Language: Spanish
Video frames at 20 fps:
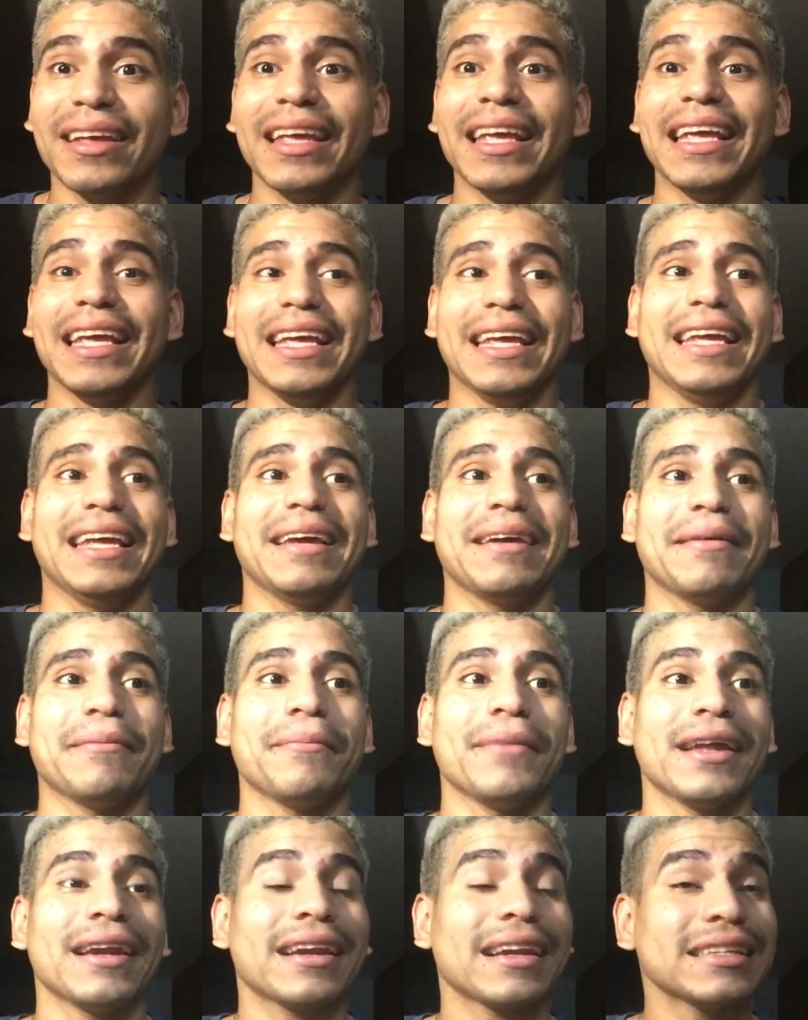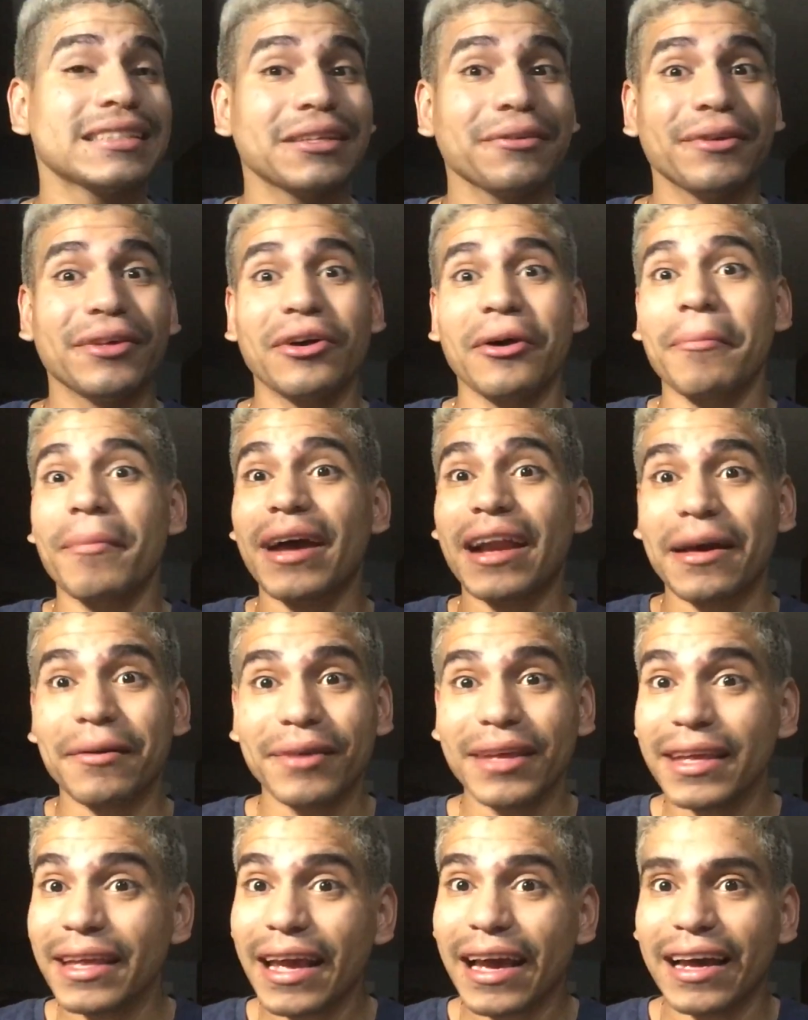Y me han recibido de
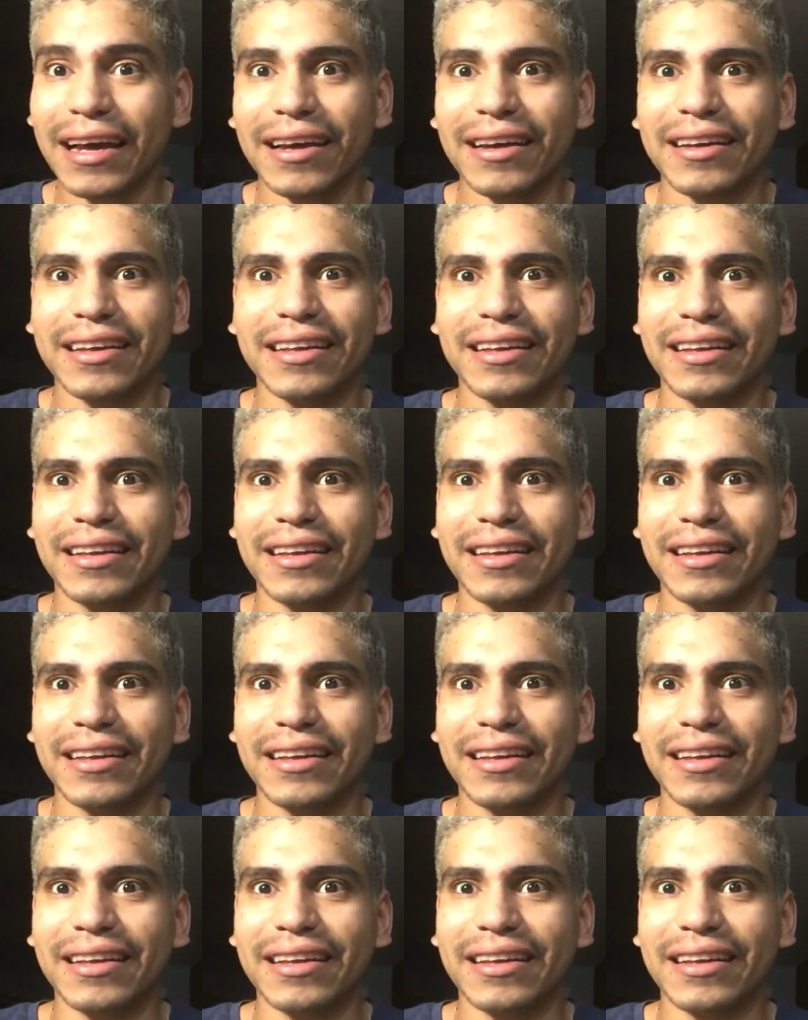maravilla.